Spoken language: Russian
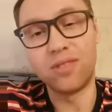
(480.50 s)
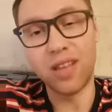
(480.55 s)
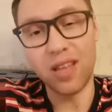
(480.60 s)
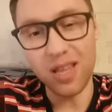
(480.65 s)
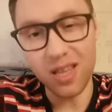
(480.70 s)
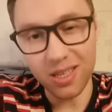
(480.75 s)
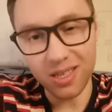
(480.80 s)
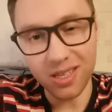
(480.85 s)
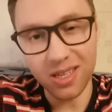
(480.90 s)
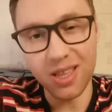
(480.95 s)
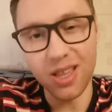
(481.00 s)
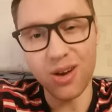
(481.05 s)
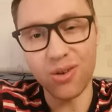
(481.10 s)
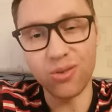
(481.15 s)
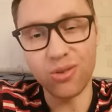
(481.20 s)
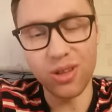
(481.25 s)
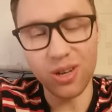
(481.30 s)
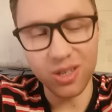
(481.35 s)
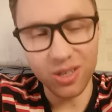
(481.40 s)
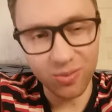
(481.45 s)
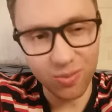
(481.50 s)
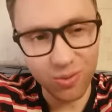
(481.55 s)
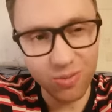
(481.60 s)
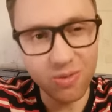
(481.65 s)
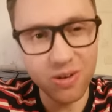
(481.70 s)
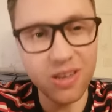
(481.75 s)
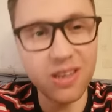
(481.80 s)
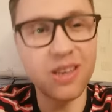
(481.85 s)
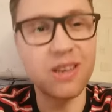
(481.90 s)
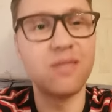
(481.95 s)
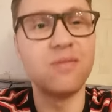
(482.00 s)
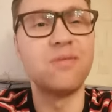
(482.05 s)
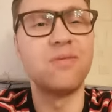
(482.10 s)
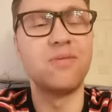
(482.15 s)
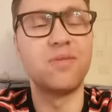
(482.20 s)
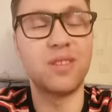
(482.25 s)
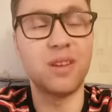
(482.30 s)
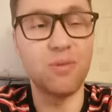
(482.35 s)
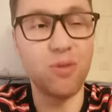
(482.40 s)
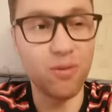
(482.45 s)
в Донецкой Народной Республике,
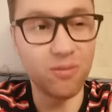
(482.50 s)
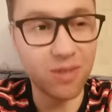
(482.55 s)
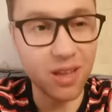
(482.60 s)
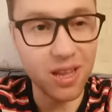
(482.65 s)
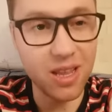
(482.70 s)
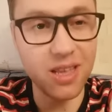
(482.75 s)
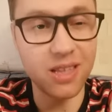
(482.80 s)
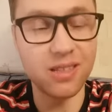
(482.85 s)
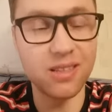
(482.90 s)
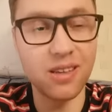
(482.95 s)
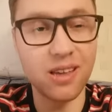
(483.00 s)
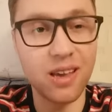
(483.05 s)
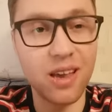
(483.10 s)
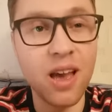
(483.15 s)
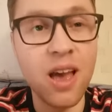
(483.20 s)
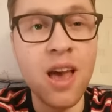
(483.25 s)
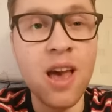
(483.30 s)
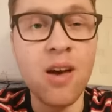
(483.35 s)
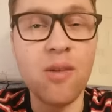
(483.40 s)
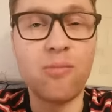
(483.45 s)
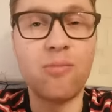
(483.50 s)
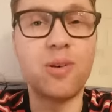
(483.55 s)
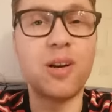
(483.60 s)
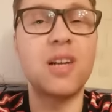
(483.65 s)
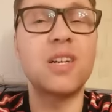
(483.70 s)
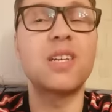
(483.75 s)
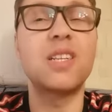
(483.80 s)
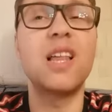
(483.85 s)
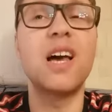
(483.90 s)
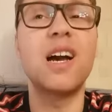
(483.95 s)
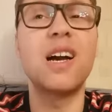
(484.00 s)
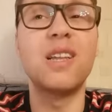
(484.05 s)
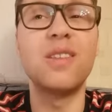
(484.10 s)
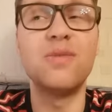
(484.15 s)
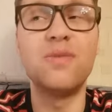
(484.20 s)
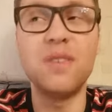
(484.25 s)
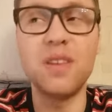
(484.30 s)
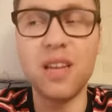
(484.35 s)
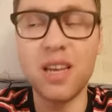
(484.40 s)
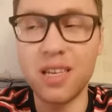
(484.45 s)
в самом Донецке, прошла
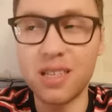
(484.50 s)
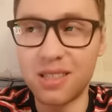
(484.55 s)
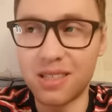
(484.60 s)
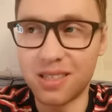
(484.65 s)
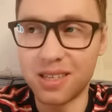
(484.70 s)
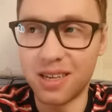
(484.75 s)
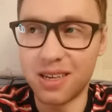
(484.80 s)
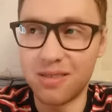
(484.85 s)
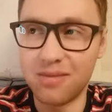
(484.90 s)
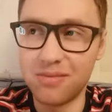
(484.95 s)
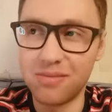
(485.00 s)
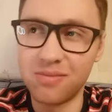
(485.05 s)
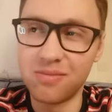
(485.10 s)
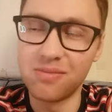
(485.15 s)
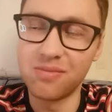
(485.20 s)
конференция –